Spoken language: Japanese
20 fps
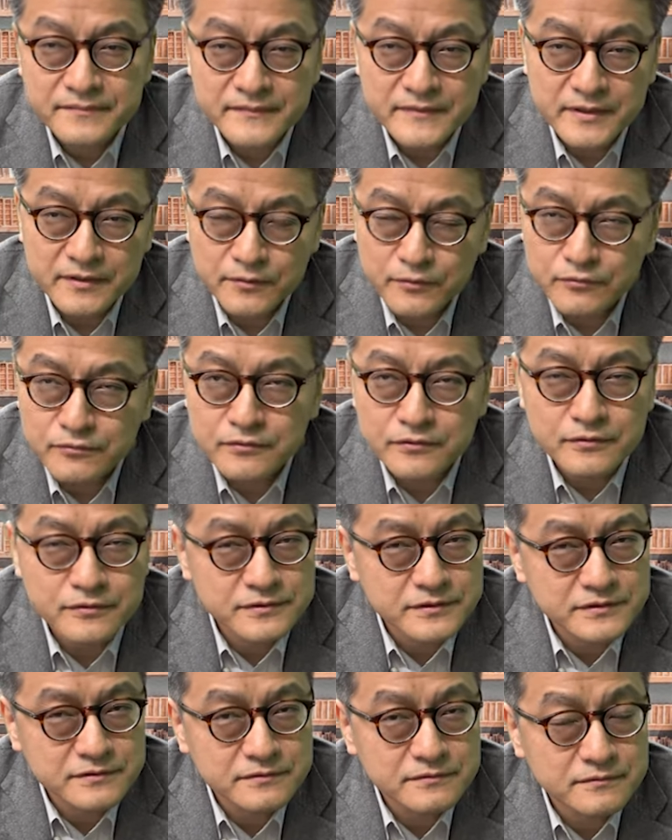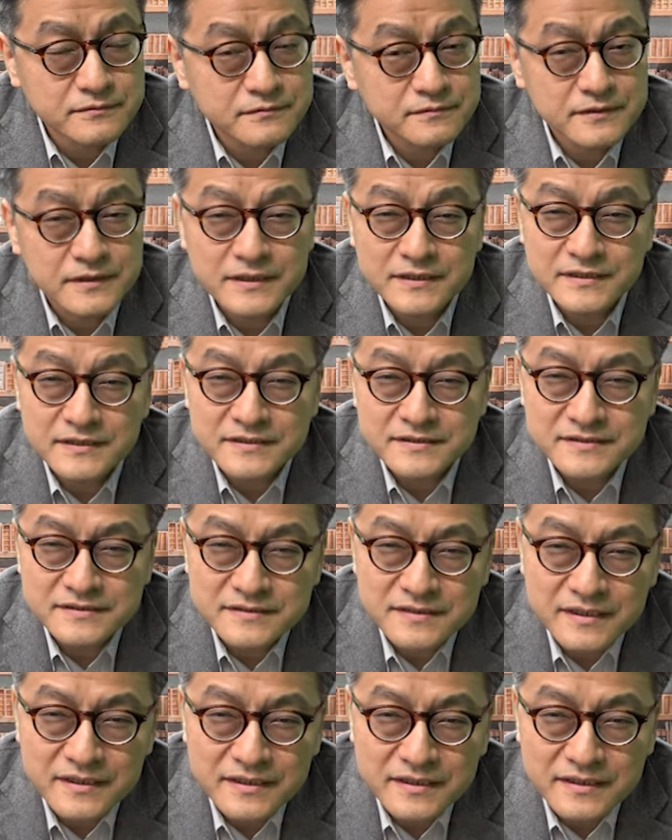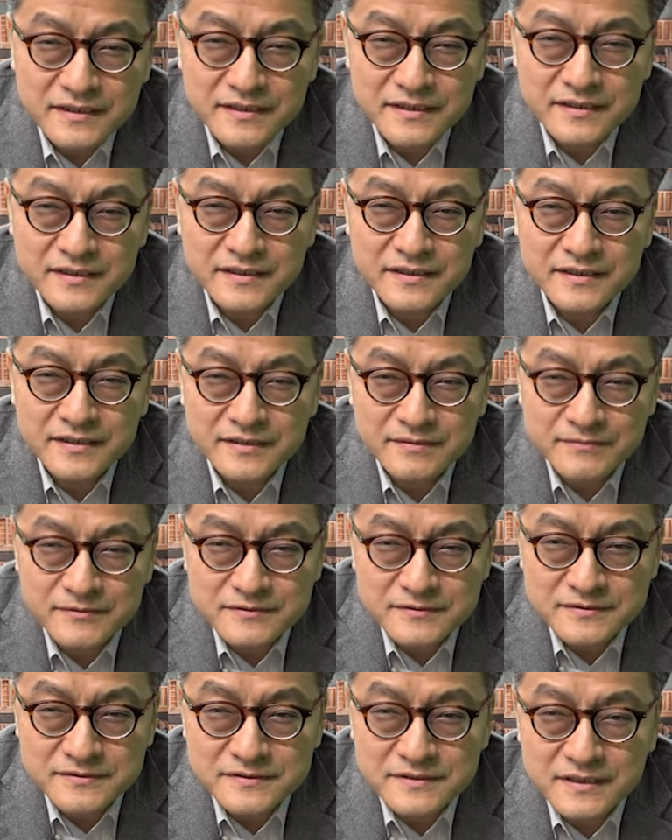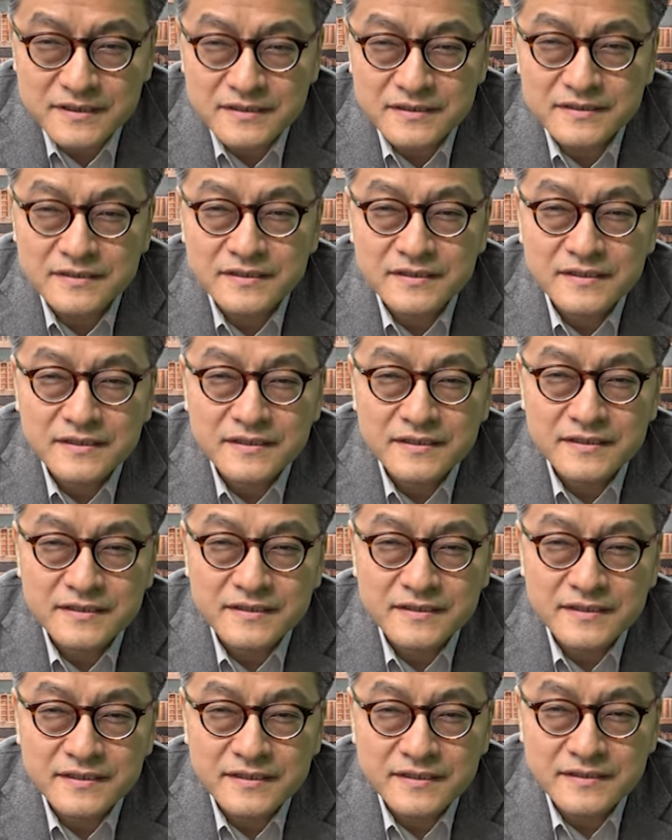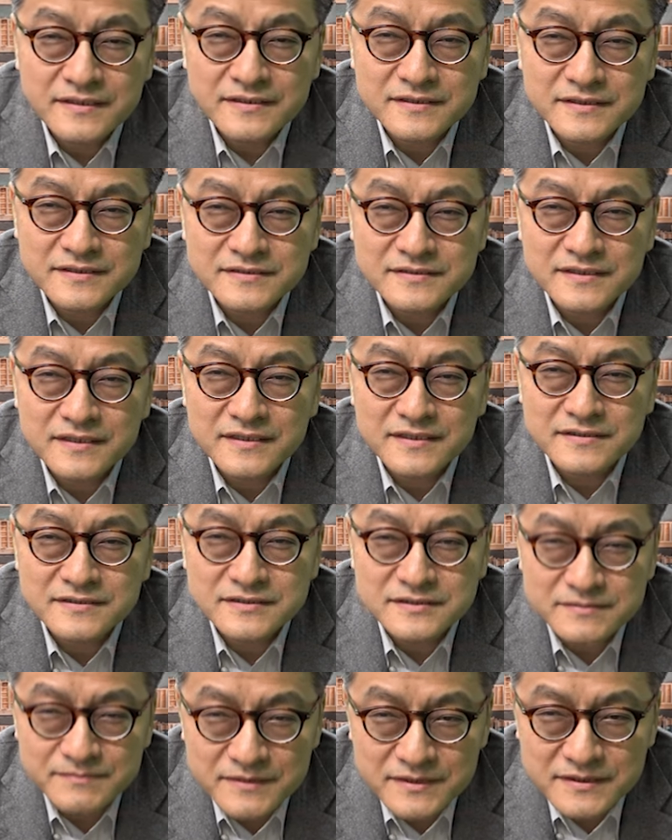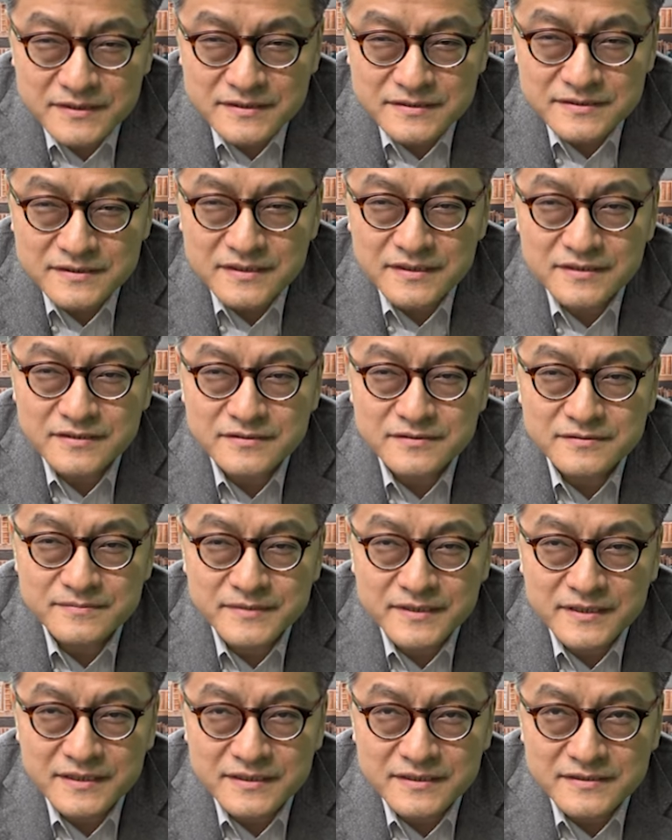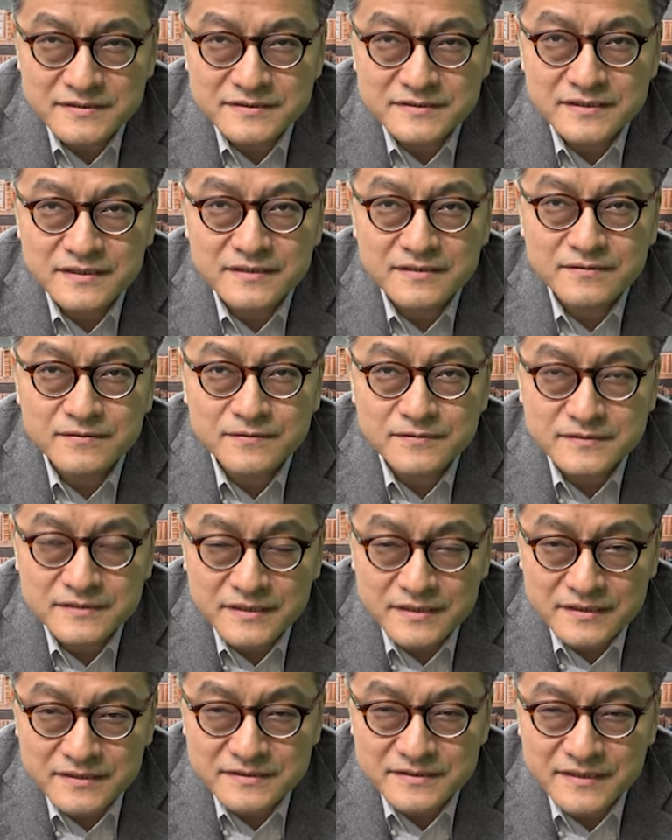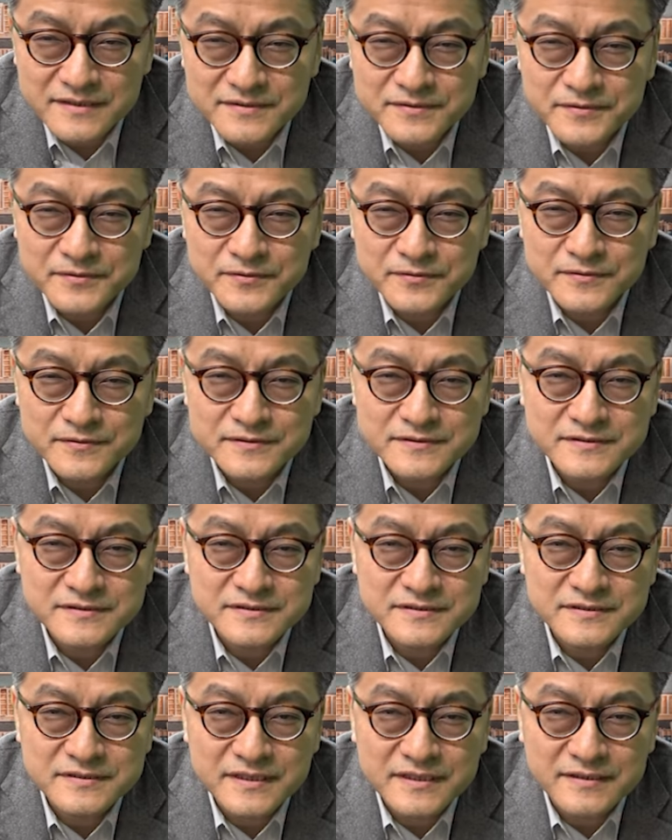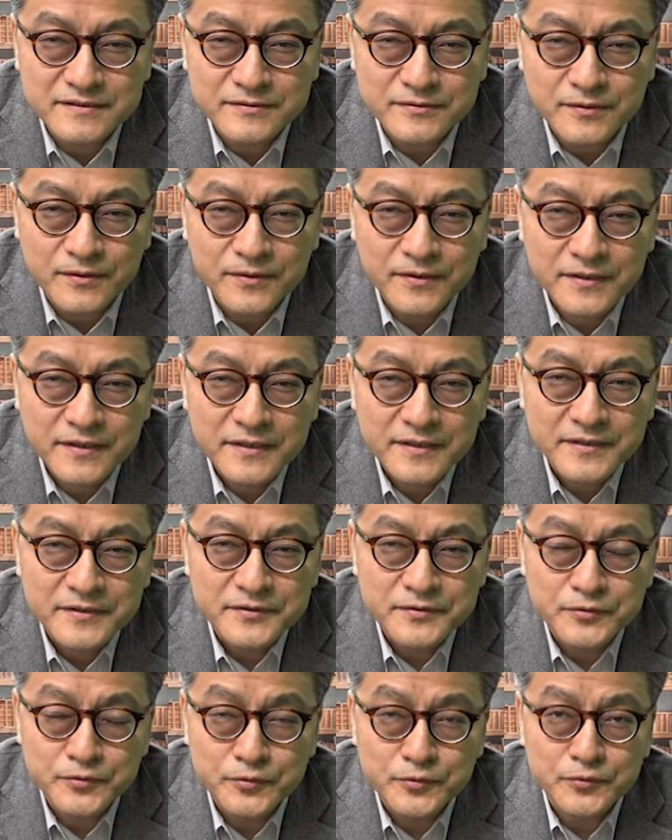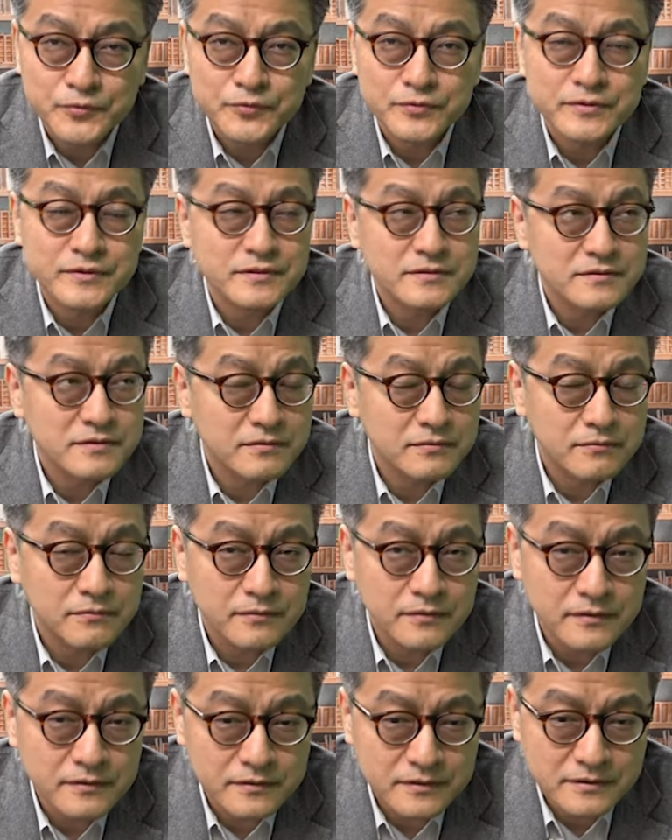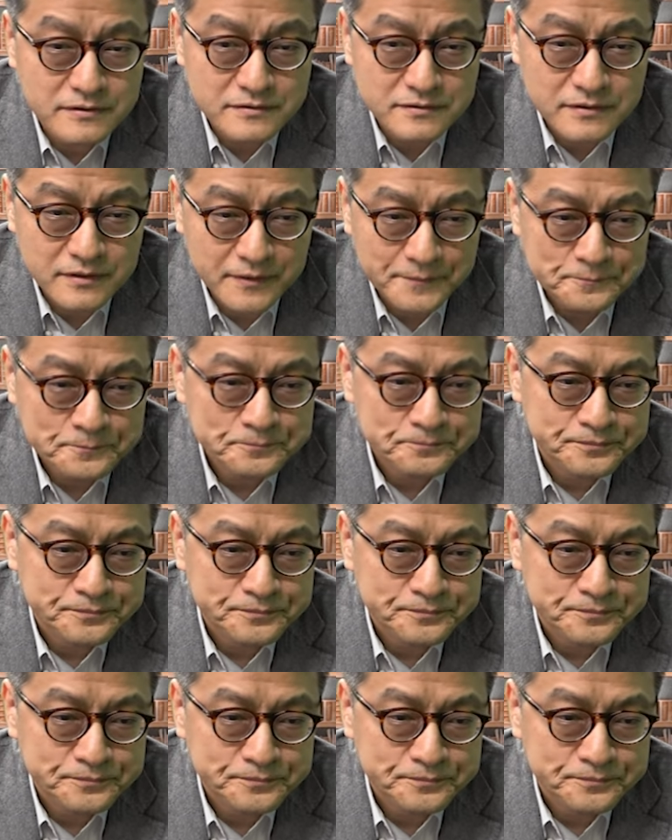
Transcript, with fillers: 日本保守党がですね、えー、有本さん、えー、百田さん島田さん梅原さん小坂さんと擁立していくということですねこれですね